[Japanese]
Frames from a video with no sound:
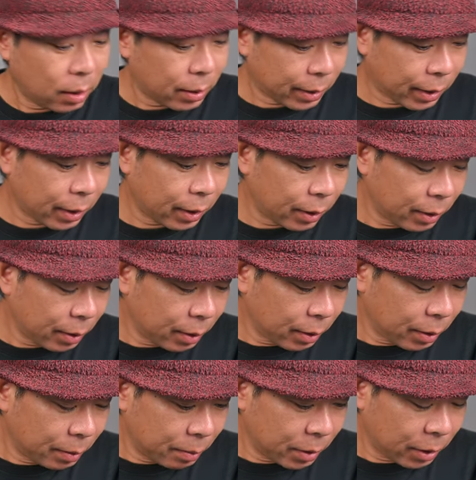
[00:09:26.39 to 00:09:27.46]
はい。
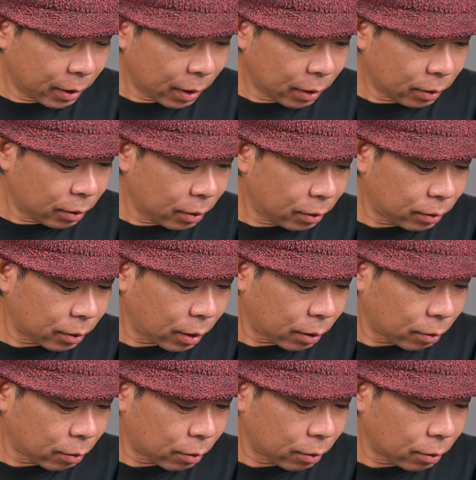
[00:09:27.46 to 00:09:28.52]
まあ、なんです
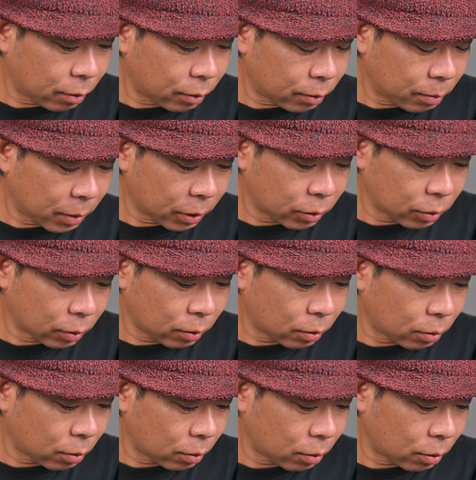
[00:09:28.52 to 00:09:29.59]
けど、まあ、ちょっ
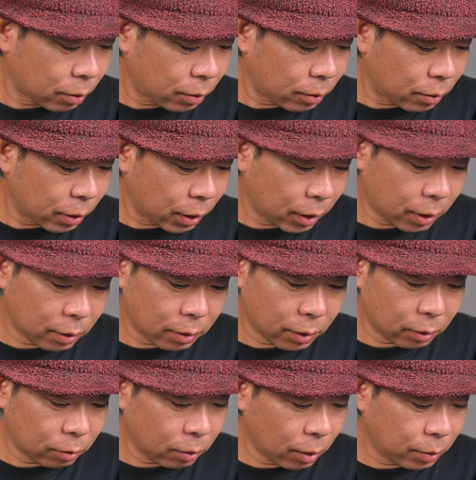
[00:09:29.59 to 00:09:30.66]
と、
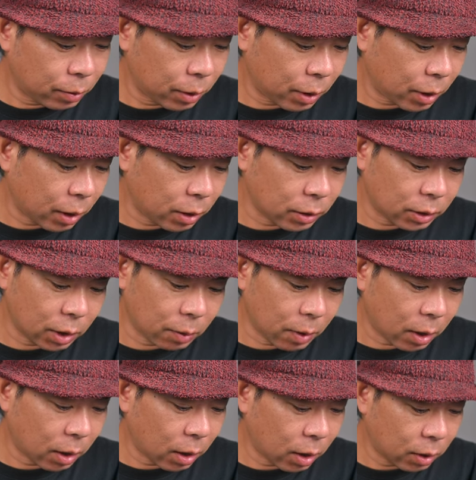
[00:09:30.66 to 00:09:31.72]
えー、ZF に関して
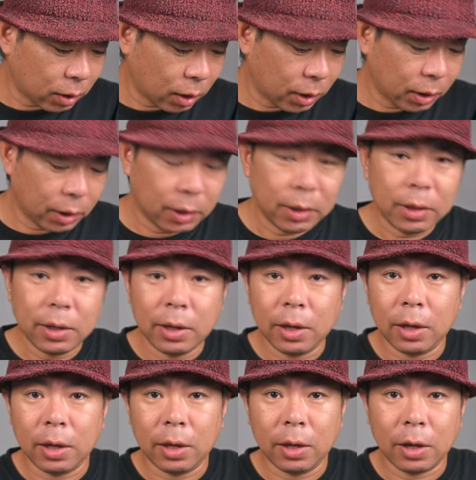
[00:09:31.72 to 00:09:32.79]
はかなり、
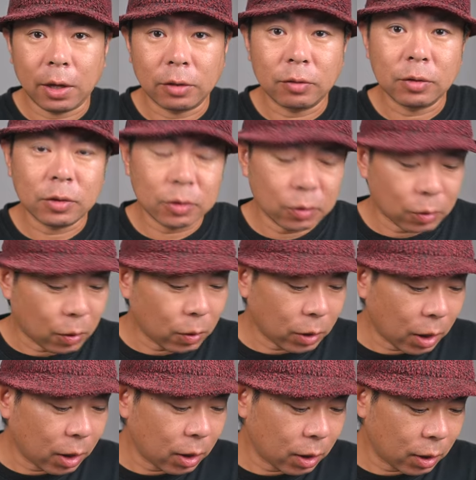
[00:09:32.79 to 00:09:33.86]
えー、熱い状況
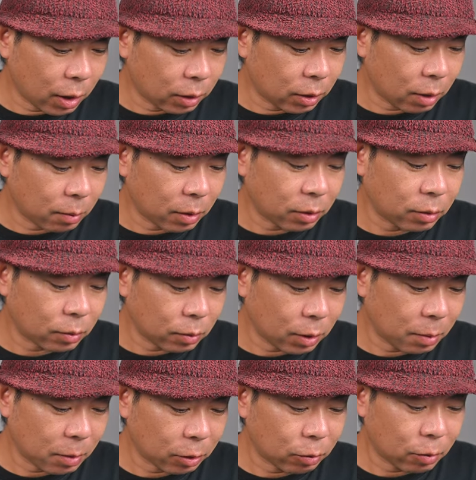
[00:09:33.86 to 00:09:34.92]
に、ね、なってますの
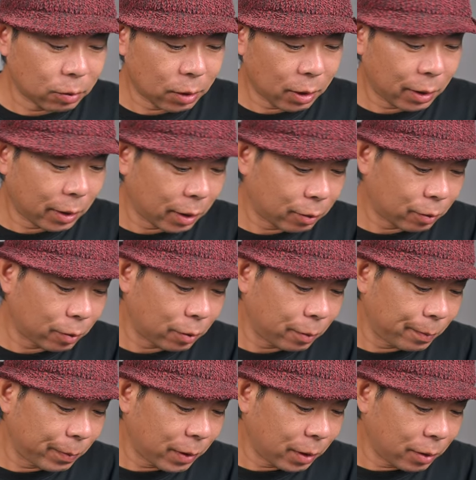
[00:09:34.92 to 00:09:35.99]
で、まあ、当然、あ
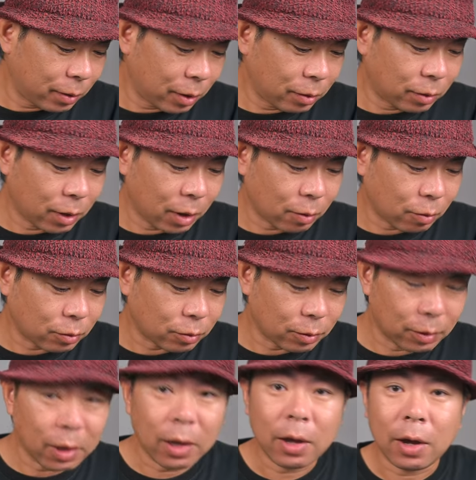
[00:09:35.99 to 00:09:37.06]
の、熱警告
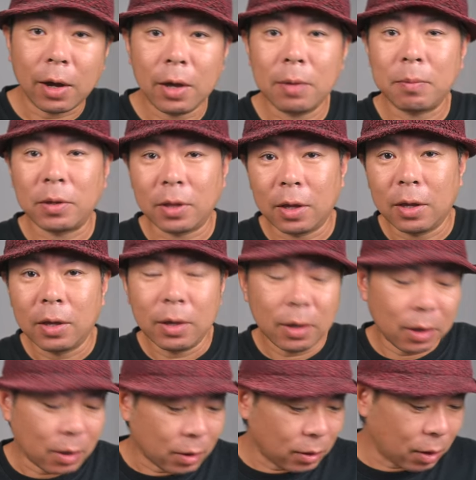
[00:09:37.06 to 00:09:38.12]
のね、範囲まで、
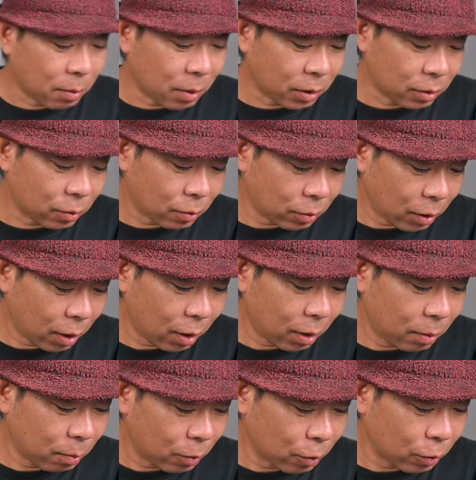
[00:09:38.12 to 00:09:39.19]
えー、来てますの
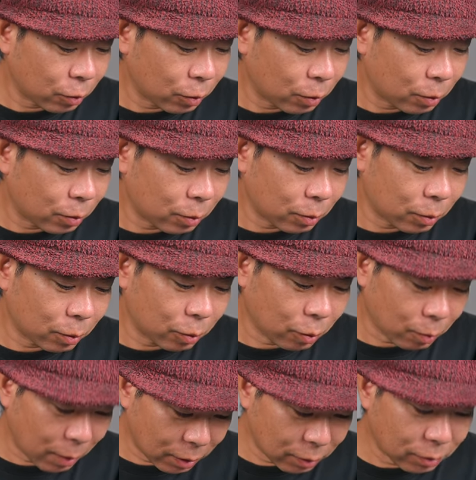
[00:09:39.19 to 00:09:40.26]
で、も
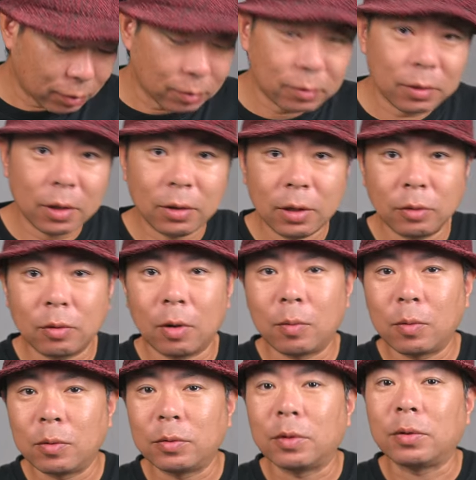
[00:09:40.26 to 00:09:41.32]
う止まる寸前だとは
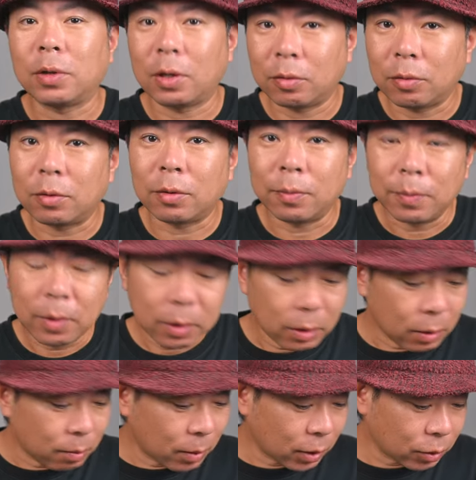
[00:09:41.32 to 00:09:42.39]
思うんですけど、
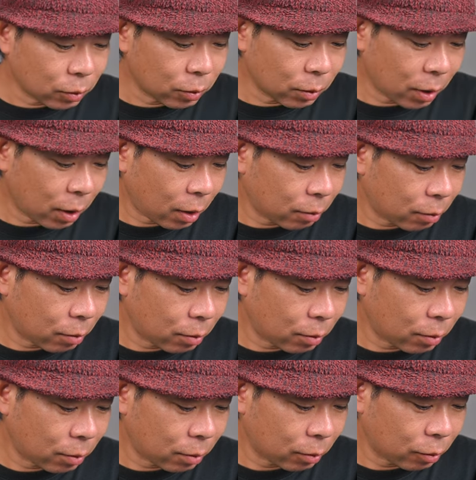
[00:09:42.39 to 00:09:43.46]
まあ、ちょっとね、あ
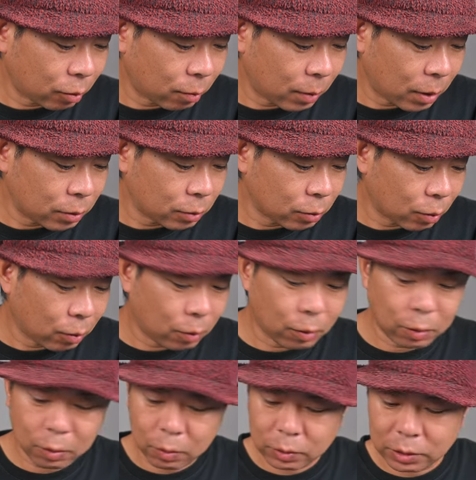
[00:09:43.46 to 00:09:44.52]
のー、止まると
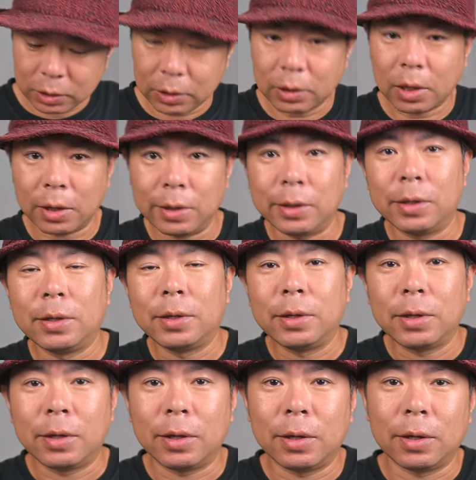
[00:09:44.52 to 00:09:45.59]
ころをしっかり、
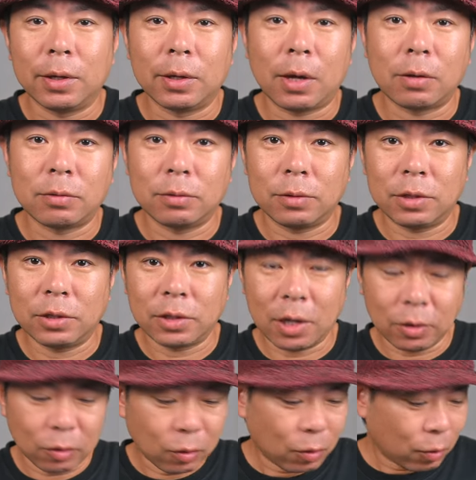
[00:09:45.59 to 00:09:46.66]
えー、確認し
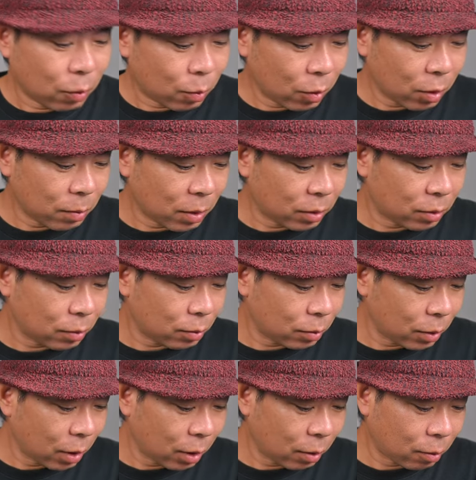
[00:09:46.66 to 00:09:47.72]
たいと思います
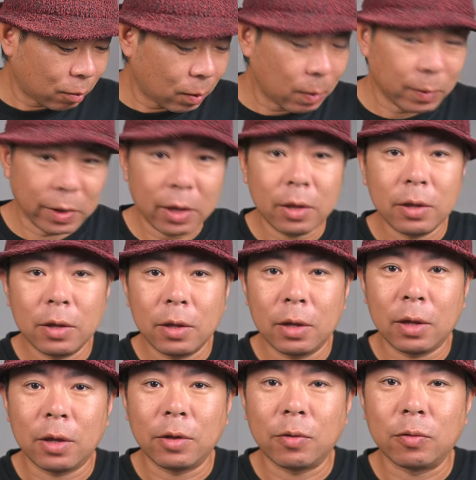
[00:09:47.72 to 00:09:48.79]
ので、このね、
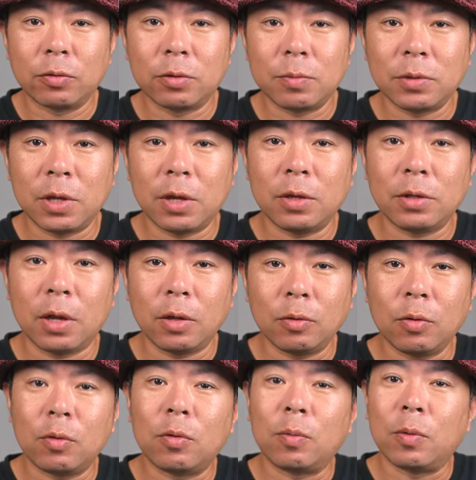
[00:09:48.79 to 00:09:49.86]
えー、様子見ていきた
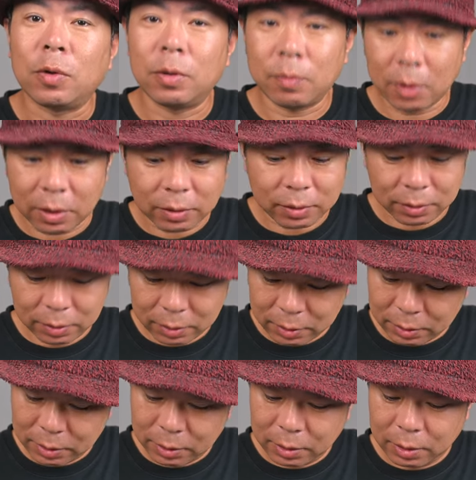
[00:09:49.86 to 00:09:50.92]
いと思いま
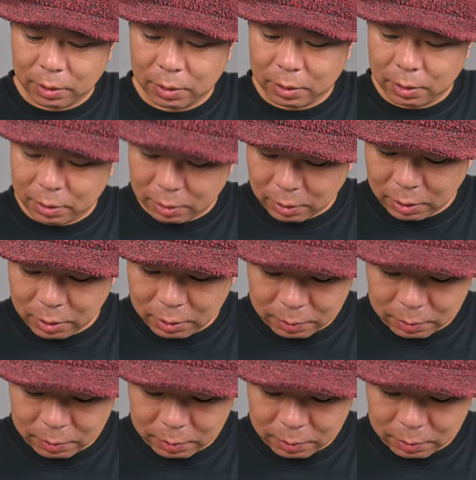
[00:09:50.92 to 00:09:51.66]
す。はい。